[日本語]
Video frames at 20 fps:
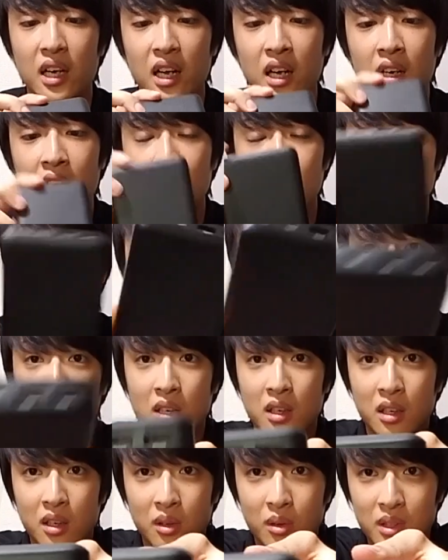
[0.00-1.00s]
こ
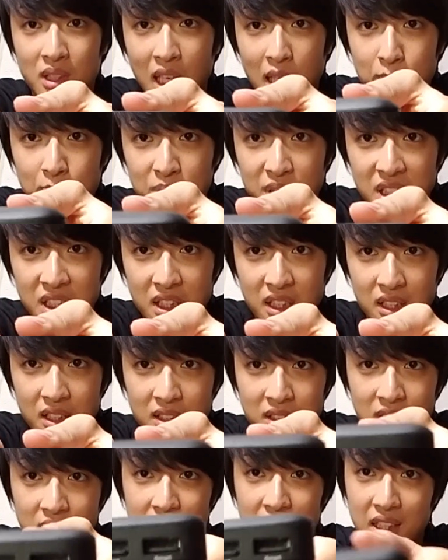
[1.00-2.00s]
れタイプ C
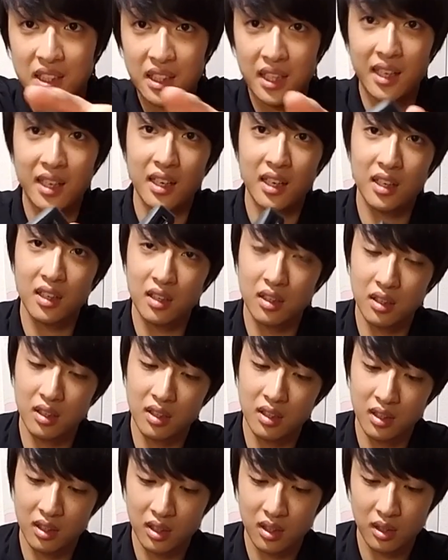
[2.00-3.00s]
ついてて、
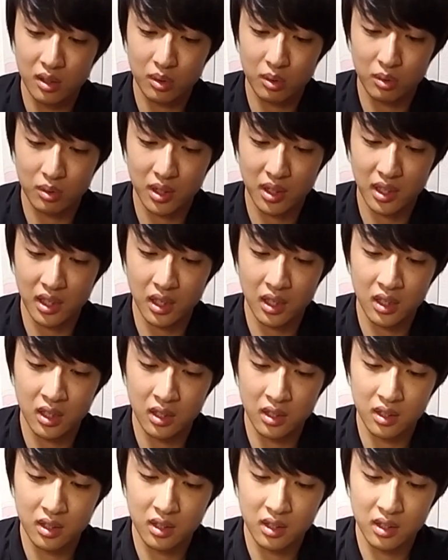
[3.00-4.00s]
このね、
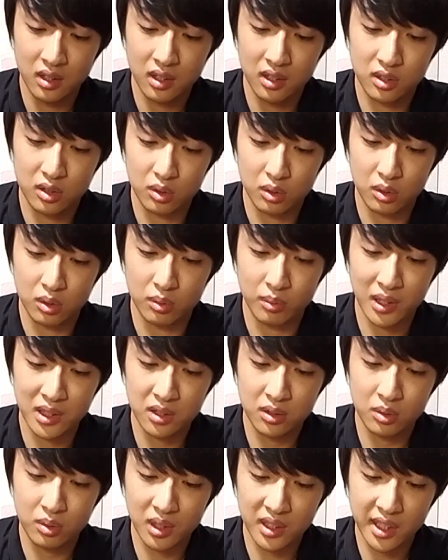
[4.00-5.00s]
と
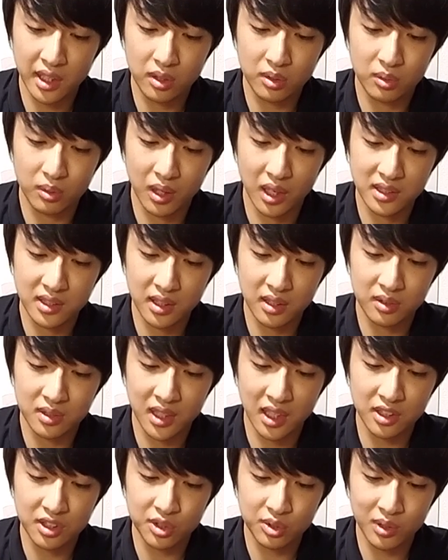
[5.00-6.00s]
ワットが結構稼げる、
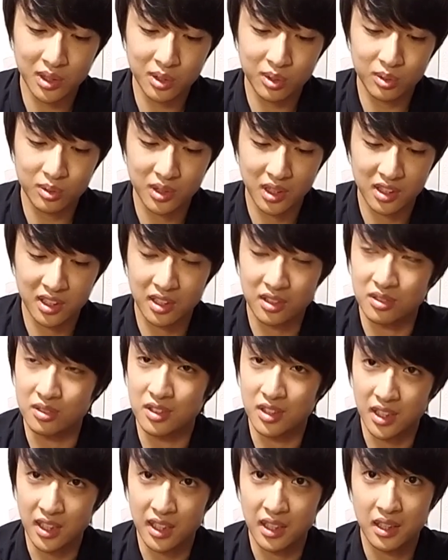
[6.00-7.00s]
さんじゅうワットぐらい出るん
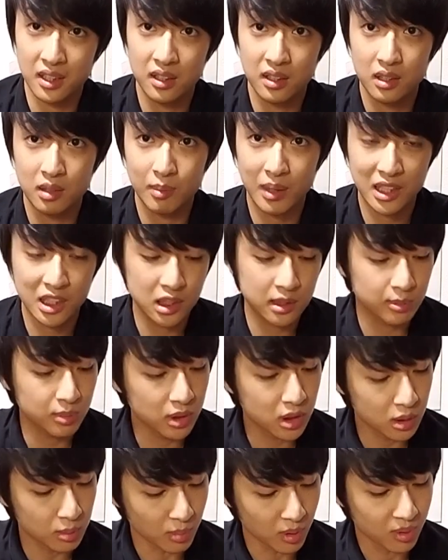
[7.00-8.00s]
で、
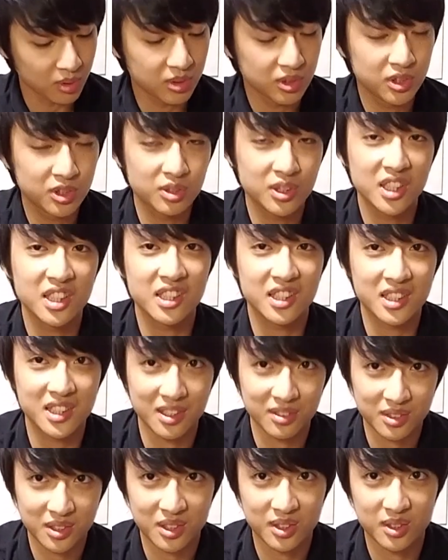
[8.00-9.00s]
MacBook も充電できちゃ
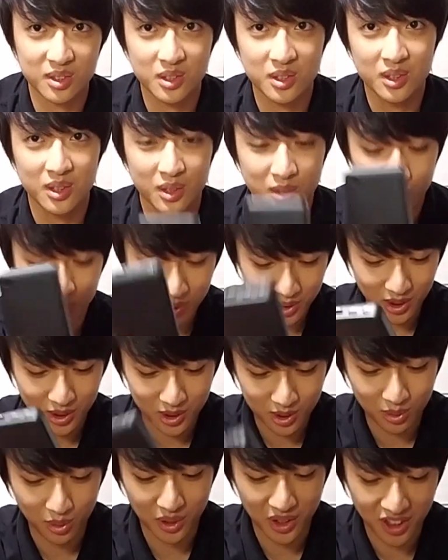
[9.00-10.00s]
うっていう、こちら
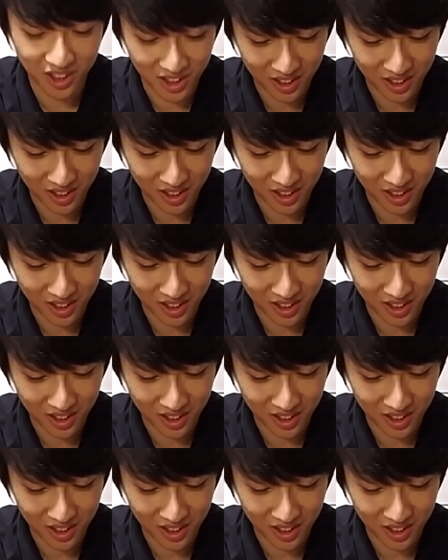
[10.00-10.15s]
すごいい